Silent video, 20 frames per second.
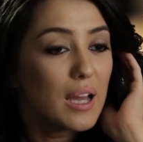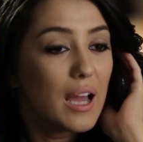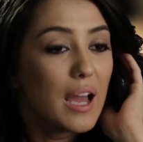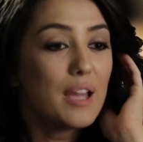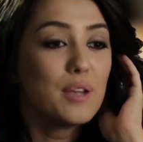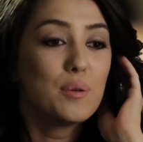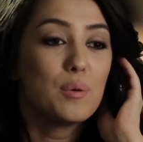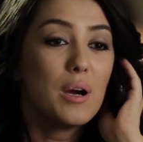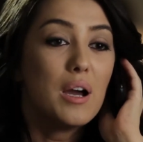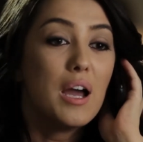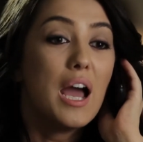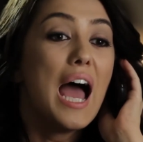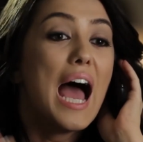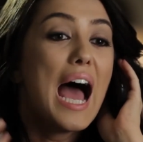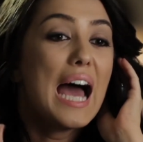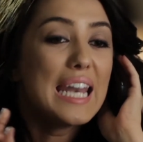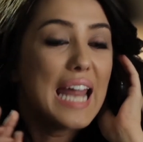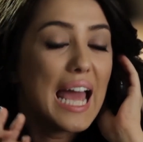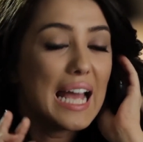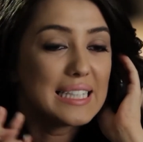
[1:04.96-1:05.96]
ايوه
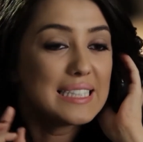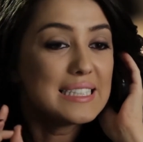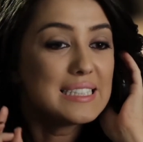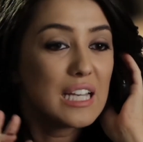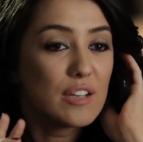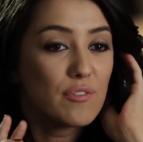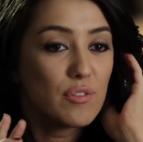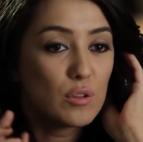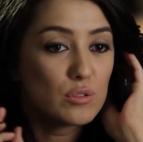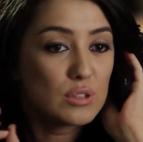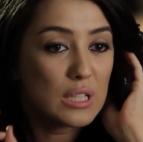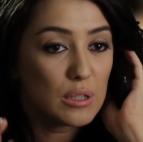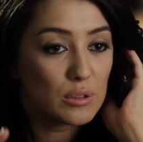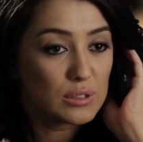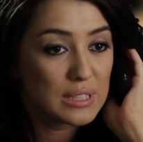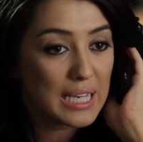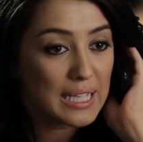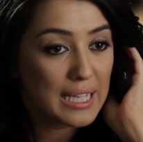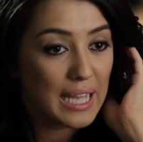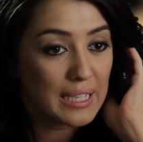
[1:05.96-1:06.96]
انا هحجز لك في الاوتيل اللي
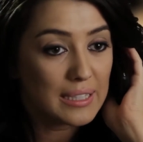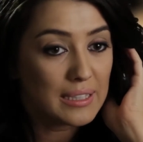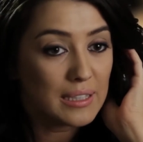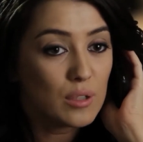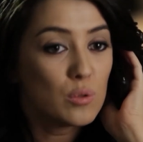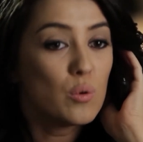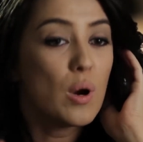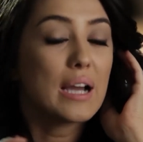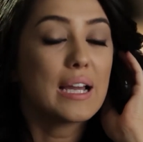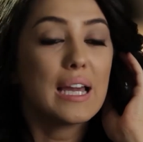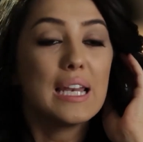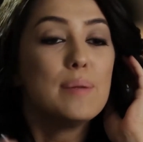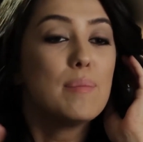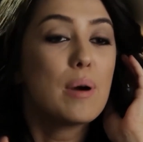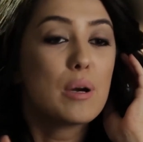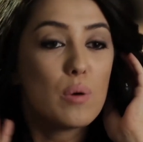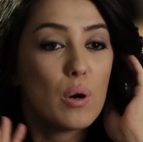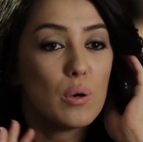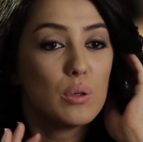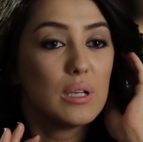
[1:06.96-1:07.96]
قلت لك عليه
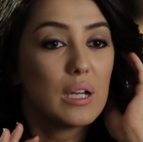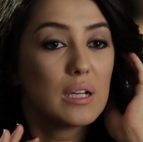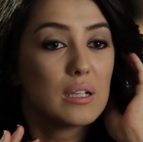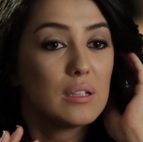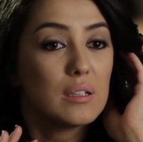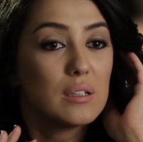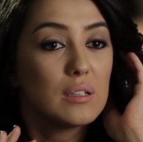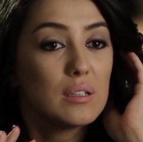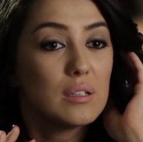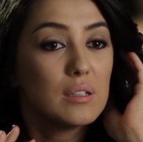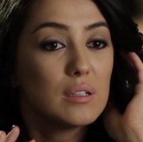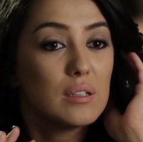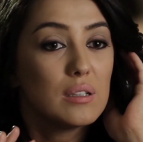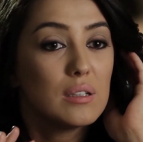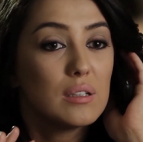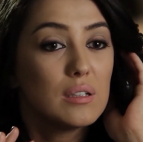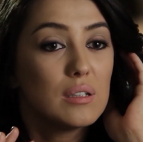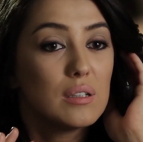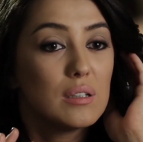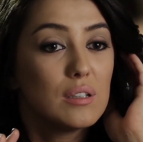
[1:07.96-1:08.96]
وهكلمك واقول لك
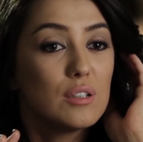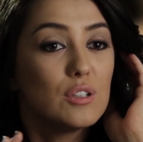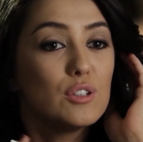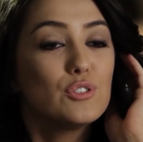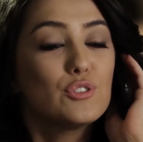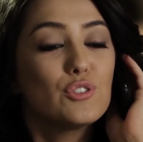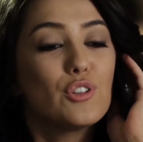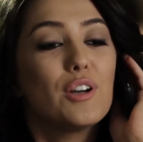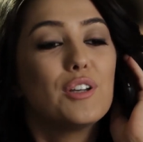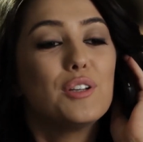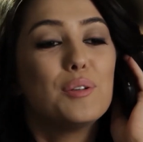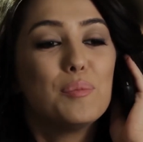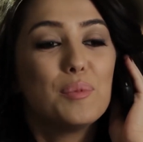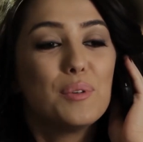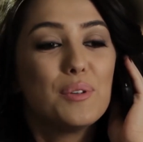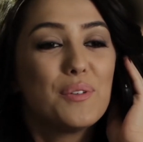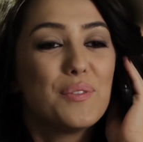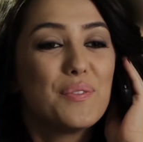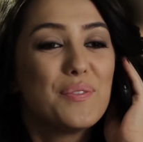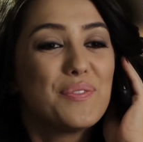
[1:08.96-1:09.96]
طيب
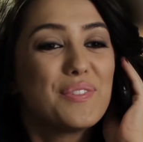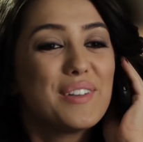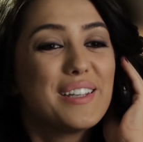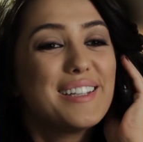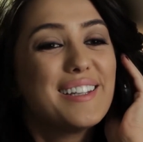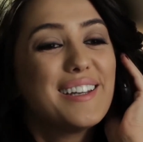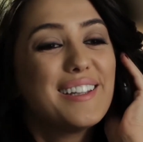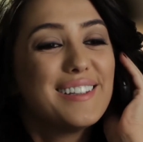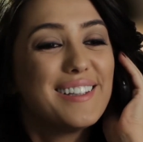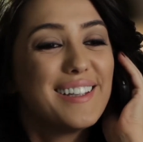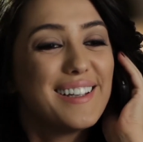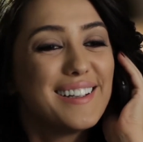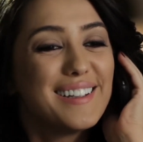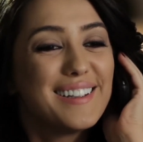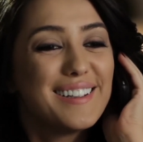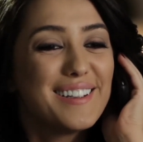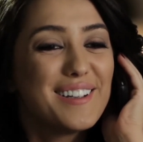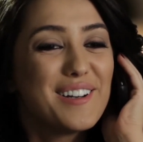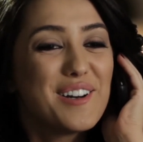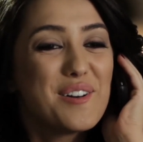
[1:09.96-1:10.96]
يلا
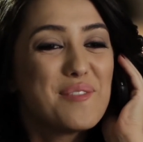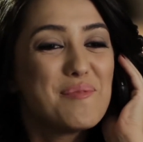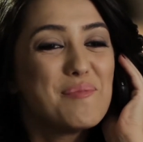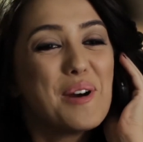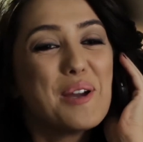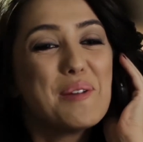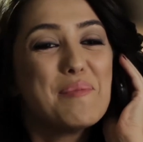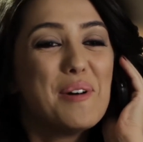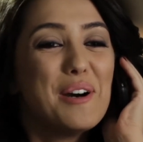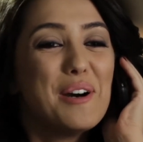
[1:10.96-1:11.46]
باي